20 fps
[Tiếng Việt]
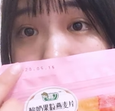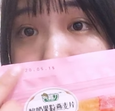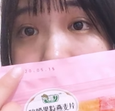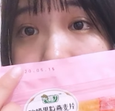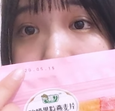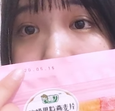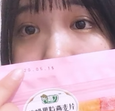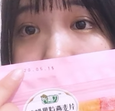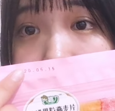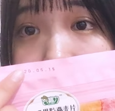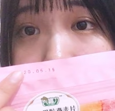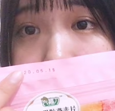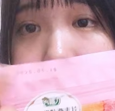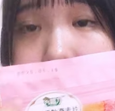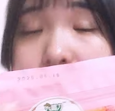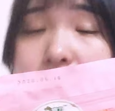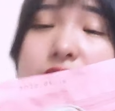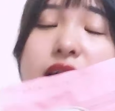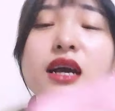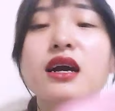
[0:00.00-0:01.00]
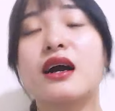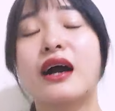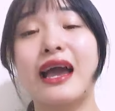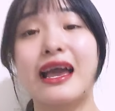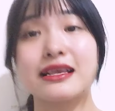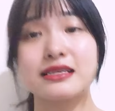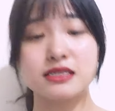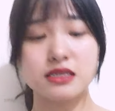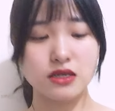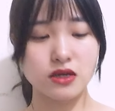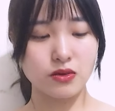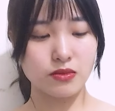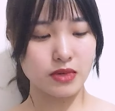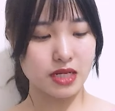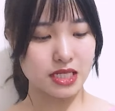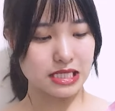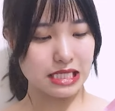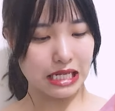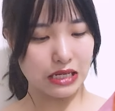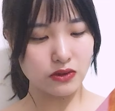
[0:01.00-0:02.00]
nó sẽ in ở đây, còn hạn sử dụng
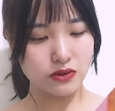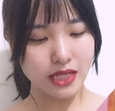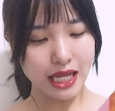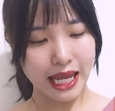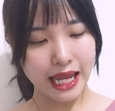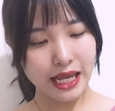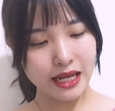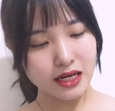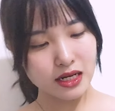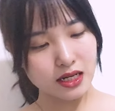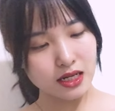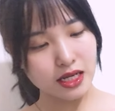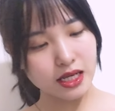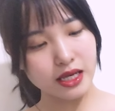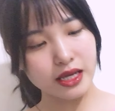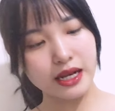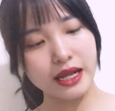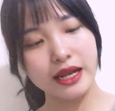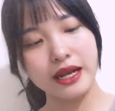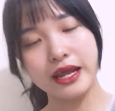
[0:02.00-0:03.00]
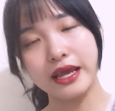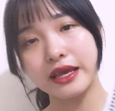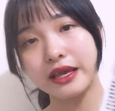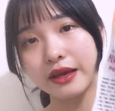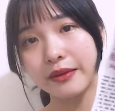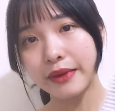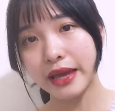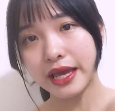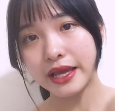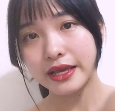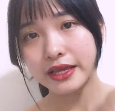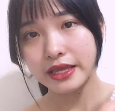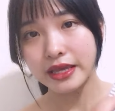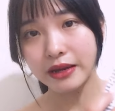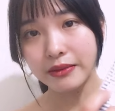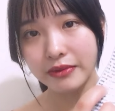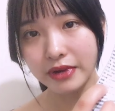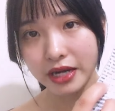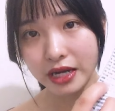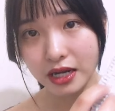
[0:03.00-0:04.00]
là sáu tháng, nó ghi ở đây nè các bạn,
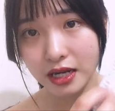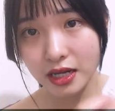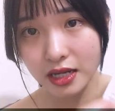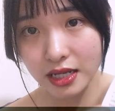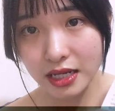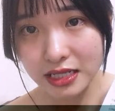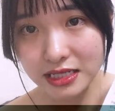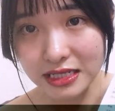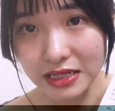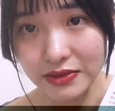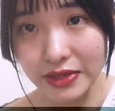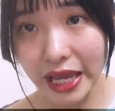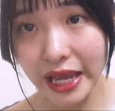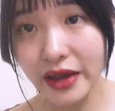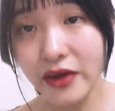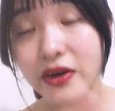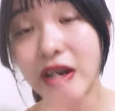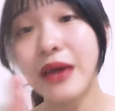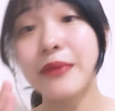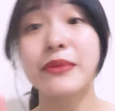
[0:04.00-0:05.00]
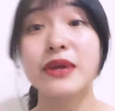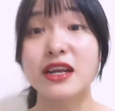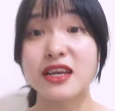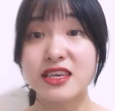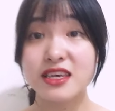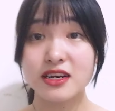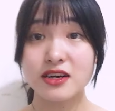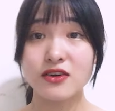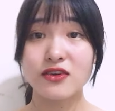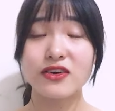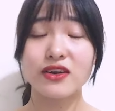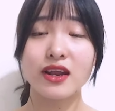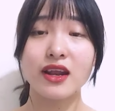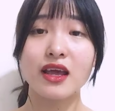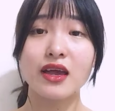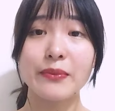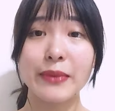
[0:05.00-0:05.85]
trong này nó cứ ghi là sáu tháng, hồi nãy mình đã dịch rồi nên